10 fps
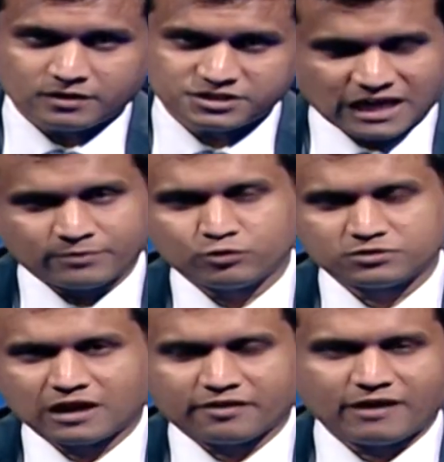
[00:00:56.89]
জানব
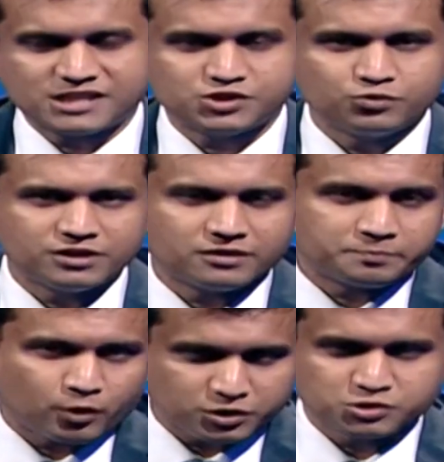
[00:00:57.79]
তার রাজনৈতিক
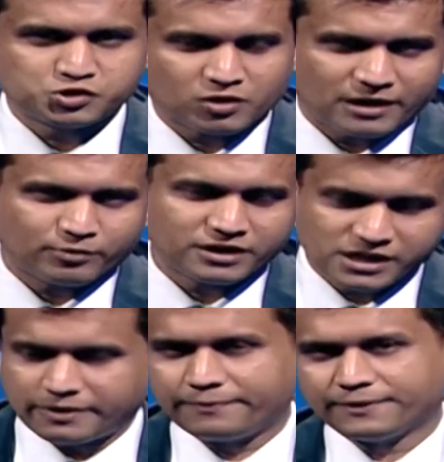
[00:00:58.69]
পথ চলা এবং
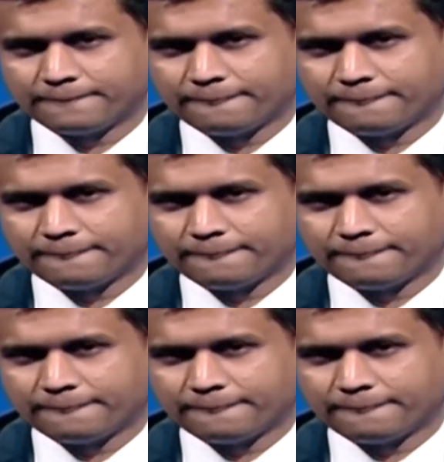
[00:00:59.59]
কিভাবে